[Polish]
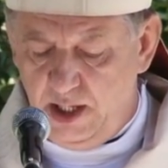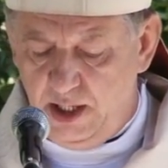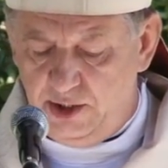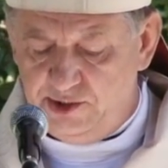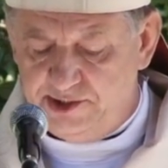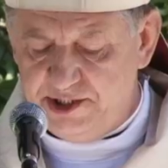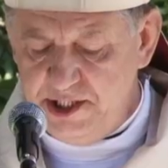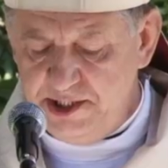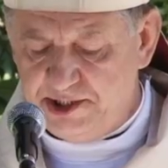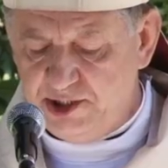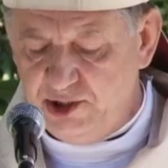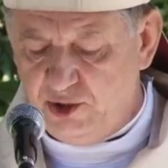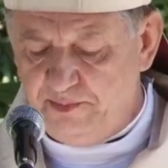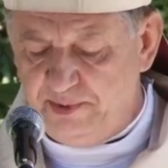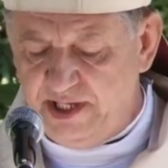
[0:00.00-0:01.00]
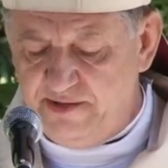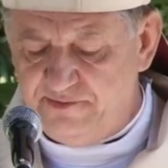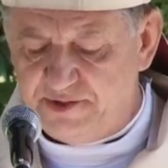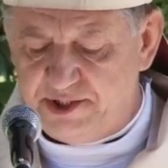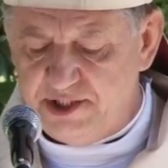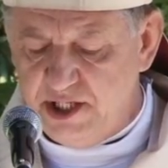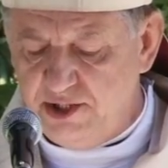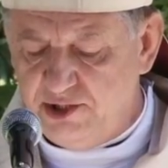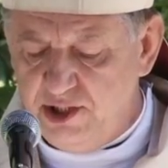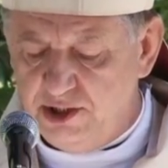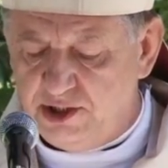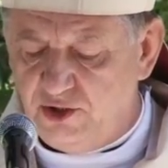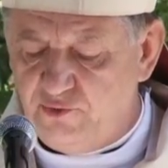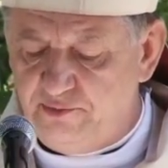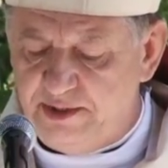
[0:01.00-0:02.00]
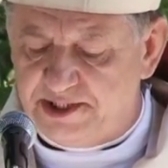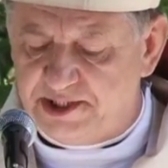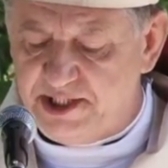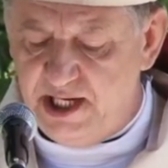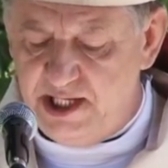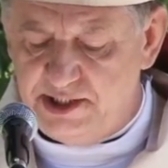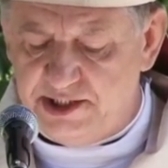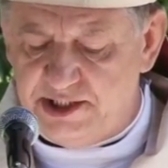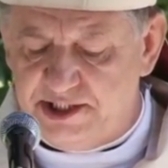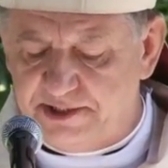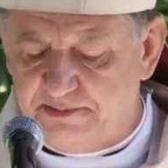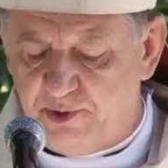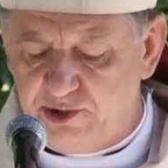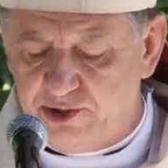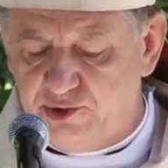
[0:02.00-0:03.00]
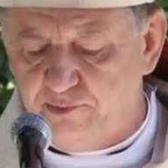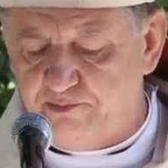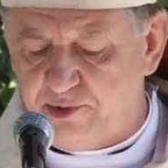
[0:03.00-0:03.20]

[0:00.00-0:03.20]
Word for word: Rosyjscy oprawcy nie tylko w bestialski sposób